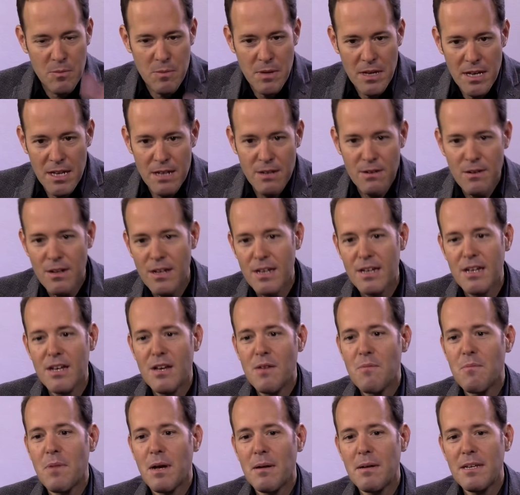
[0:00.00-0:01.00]
ich mir hin
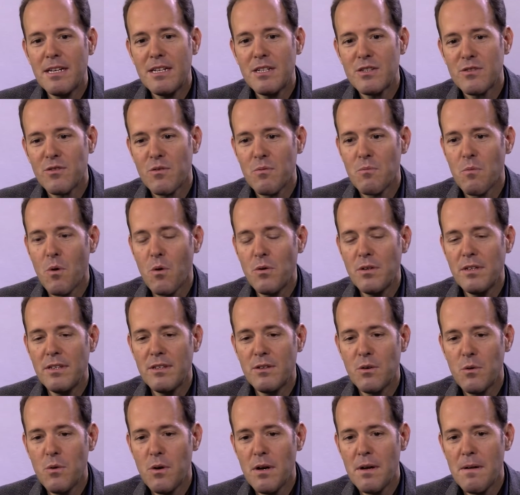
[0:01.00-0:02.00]
bei links vom
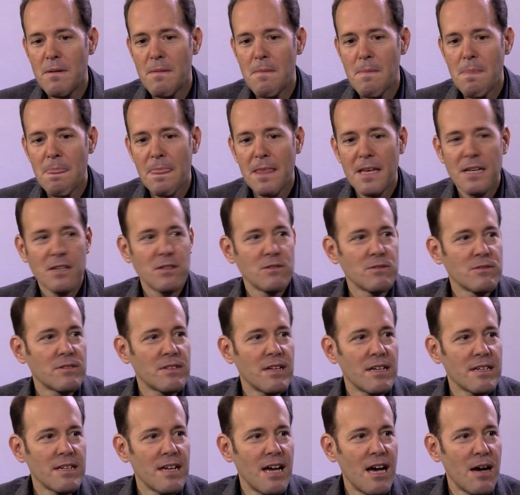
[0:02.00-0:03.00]
Monitor
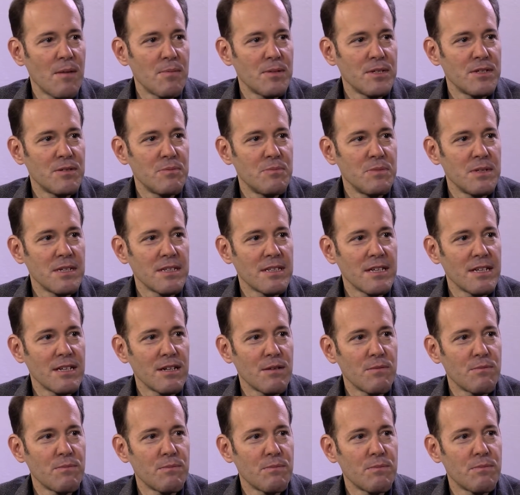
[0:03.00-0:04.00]
und dann habe ich mir
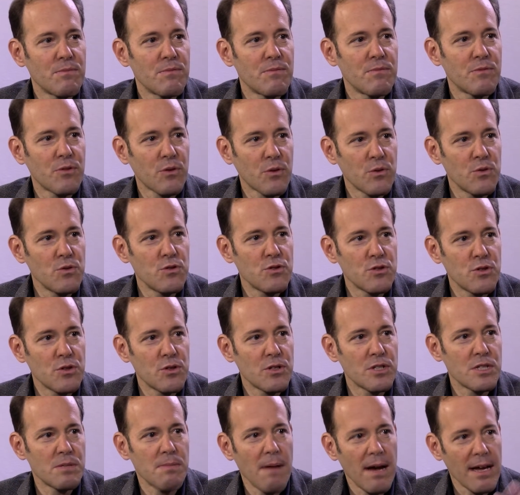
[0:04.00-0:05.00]
dann am
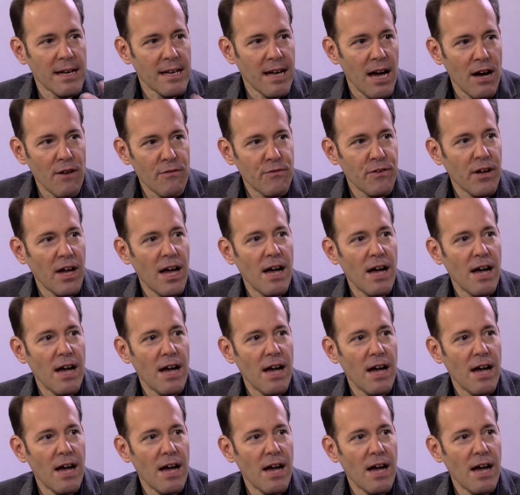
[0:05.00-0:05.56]
Frühstück zwei Kaffee